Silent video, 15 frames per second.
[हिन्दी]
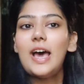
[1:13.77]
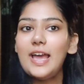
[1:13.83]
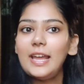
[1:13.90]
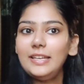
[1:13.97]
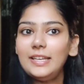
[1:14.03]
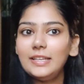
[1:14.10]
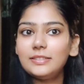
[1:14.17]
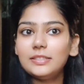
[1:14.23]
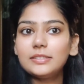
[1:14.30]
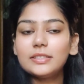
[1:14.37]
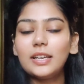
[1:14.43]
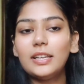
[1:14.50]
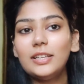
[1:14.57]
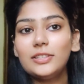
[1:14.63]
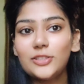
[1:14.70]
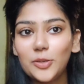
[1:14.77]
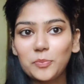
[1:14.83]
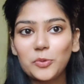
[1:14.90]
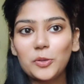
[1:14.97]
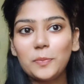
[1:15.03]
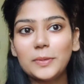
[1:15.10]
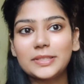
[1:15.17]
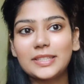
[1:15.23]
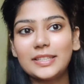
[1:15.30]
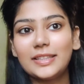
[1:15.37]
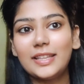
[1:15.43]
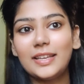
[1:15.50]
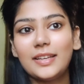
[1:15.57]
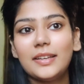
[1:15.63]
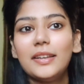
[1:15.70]
आई लेसेस घना सबको
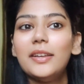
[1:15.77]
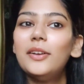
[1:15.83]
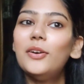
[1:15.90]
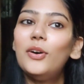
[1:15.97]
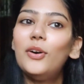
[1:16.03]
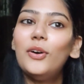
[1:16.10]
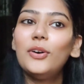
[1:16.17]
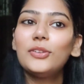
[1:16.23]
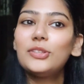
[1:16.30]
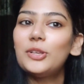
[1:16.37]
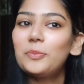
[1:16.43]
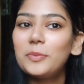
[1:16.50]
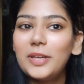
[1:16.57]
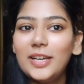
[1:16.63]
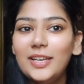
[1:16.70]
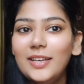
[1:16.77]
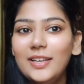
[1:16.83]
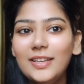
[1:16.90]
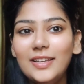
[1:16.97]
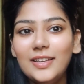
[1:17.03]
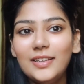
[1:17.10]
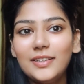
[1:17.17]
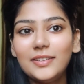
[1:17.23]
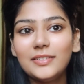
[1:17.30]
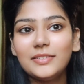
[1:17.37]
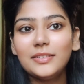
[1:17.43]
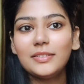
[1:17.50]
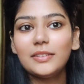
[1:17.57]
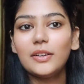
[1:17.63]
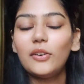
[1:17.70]
पसंद है और सबका
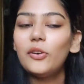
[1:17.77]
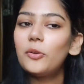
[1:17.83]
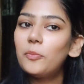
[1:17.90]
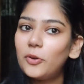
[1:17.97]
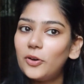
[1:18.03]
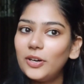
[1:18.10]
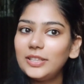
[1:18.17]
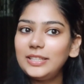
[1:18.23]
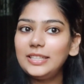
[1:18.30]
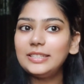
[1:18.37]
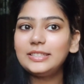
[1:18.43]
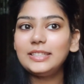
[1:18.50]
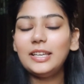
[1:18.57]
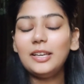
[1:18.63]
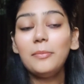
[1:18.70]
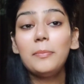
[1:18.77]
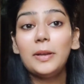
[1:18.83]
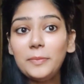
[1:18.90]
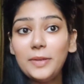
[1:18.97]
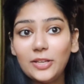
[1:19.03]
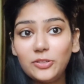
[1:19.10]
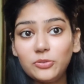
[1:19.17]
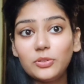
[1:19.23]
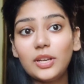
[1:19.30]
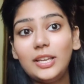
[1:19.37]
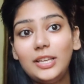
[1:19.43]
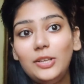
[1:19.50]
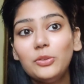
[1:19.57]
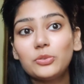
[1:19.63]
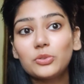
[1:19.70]
और बहुत इजी है
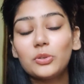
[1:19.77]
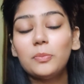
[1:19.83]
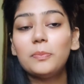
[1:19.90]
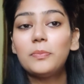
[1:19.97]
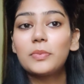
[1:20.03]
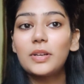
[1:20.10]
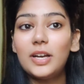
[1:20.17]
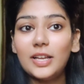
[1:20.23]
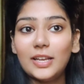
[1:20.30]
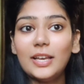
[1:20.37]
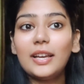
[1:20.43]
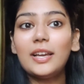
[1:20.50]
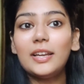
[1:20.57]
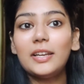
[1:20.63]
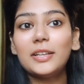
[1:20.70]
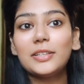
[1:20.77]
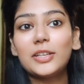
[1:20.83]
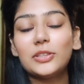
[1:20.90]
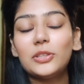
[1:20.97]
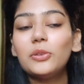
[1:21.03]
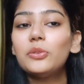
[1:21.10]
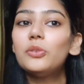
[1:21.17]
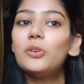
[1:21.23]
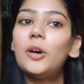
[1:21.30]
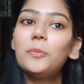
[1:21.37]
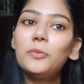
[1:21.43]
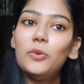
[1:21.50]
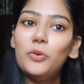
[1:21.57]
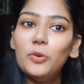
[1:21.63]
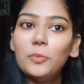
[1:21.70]
नेचुरली उसको घना करना चाहते हो तो
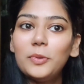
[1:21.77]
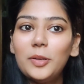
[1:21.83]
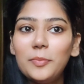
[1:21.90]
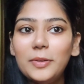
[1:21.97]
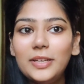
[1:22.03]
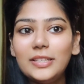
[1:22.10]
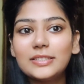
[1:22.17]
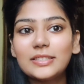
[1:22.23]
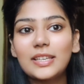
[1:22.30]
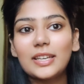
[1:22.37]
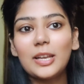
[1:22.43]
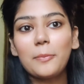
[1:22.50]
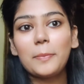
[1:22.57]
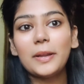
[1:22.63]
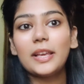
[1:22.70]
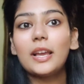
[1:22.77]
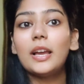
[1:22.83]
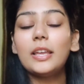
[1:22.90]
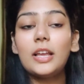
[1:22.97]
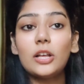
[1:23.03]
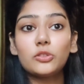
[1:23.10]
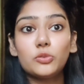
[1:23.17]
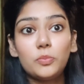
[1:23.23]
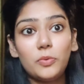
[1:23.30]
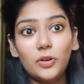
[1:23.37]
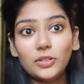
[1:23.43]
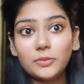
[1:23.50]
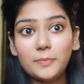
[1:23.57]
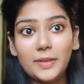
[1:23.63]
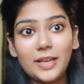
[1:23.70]
आपको होम रेमेडीज करना पड़ेगा या तो
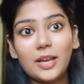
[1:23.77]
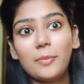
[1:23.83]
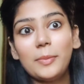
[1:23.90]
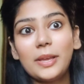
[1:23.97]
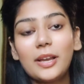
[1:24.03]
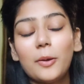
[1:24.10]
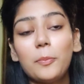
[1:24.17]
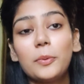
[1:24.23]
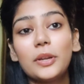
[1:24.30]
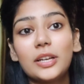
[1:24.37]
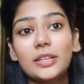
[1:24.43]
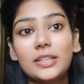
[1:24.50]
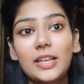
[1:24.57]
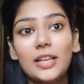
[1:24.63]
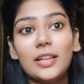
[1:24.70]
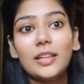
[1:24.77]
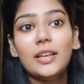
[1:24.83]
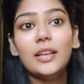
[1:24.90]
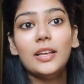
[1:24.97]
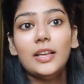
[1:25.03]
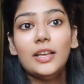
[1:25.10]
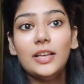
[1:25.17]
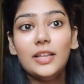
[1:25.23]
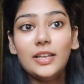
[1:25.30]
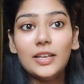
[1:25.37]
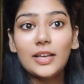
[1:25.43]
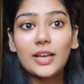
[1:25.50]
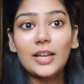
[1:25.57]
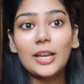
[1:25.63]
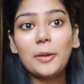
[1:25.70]
बहुत महंगा महंगा प्रोडक्ट
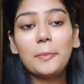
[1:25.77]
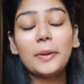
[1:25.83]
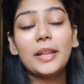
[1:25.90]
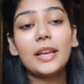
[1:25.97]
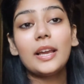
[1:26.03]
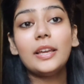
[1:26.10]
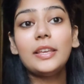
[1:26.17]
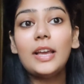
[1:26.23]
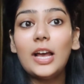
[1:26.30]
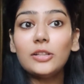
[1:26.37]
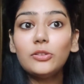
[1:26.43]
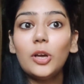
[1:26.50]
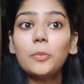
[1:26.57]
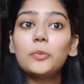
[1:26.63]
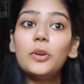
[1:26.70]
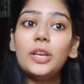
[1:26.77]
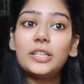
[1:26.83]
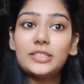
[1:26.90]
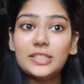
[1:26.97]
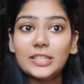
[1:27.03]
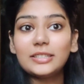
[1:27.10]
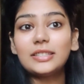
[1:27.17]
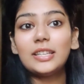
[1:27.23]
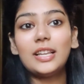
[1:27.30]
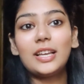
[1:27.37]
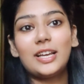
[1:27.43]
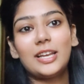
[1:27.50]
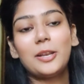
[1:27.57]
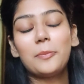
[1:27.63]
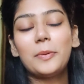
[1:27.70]
लगाना पड़ेगा या तो आपको एक्सटेंशन
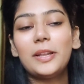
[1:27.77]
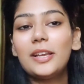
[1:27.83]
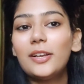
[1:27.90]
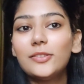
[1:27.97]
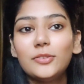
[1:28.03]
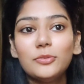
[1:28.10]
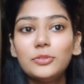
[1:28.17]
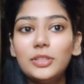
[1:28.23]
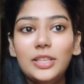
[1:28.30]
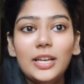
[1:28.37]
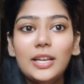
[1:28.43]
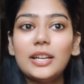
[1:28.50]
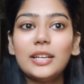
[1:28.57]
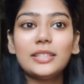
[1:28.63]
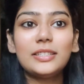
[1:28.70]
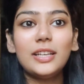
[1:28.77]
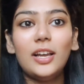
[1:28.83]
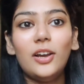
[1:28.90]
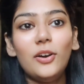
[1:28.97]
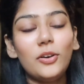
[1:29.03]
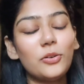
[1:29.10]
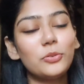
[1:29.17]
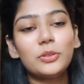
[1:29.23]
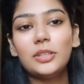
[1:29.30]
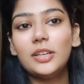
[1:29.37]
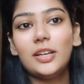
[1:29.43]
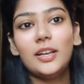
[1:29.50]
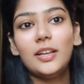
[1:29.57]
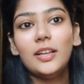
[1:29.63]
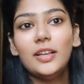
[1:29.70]
लगाना पड़ेगा तो उतने खर्चा और
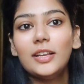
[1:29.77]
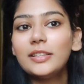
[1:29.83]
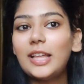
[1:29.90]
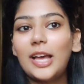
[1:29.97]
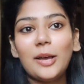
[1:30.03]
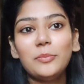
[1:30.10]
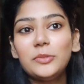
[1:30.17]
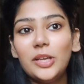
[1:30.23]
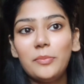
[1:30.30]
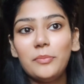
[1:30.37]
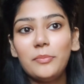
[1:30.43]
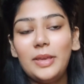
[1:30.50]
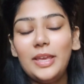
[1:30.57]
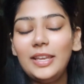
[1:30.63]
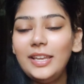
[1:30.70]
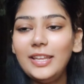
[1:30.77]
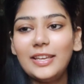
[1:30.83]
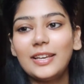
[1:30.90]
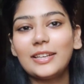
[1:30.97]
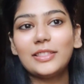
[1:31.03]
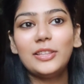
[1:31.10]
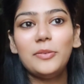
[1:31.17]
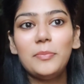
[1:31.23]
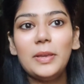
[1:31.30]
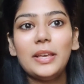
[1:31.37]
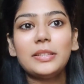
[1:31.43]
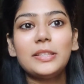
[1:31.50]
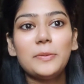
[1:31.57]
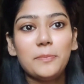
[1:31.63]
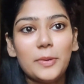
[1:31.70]
उतना ताम झाम मैं नहीं करती मैं
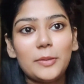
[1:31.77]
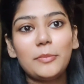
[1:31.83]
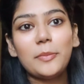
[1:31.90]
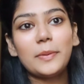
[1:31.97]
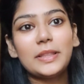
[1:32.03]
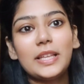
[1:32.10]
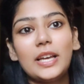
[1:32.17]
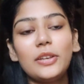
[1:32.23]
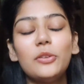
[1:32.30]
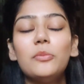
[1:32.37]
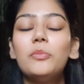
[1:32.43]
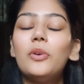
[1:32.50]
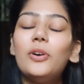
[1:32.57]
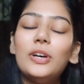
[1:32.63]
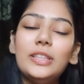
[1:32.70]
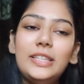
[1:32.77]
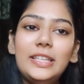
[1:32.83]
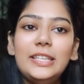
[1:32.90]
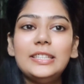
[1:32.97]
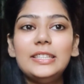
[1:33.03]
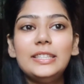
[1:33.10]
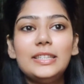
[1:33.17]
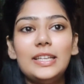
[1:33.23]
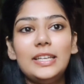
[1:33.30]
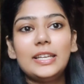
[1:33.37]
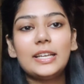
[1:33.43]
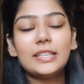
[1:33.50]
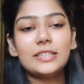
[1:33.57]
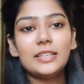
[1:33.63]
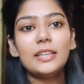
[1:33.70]
सिंपल में बता रही हूँ बहुत इजी
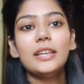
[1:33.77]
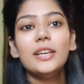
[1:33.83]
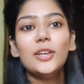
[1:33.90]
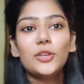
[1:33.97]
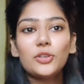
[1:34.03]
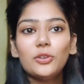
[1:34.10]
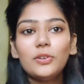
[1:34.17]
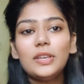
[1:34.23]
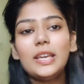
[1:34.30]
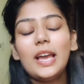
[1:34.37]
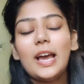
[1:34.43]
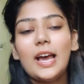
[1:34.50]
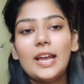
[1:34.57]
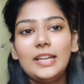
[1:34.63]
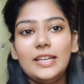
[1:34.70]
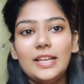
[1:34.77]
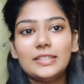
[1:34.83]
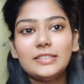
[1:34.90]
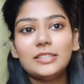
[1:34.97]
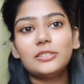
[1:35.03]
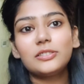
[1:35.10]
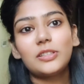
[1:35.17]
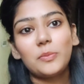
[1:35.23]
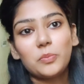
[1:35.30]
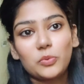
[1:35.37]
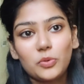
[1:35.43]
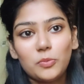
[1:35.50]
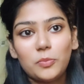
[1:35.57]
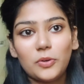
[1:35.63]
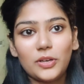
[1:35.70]
तरीके से क्योंकि आई
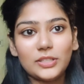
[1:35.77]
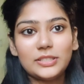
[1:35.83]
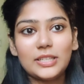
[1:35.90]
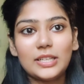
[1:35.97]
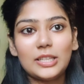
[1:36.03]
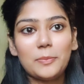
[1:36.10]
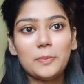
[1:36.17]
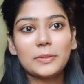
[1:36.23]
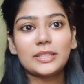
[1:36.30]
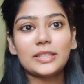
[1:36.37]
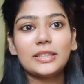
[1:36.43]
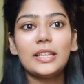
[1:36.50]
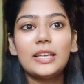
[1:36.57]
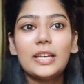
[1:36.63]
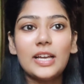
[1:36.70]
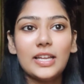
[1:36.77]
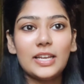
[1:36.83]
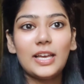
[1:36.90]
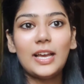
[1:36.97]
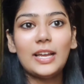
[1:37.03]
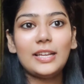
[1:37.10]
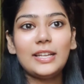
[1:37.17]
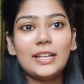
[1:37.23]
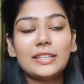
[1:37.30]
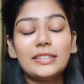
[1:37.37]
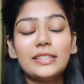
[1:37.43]
सबको बहुत ज्यादा पसंद है घना आई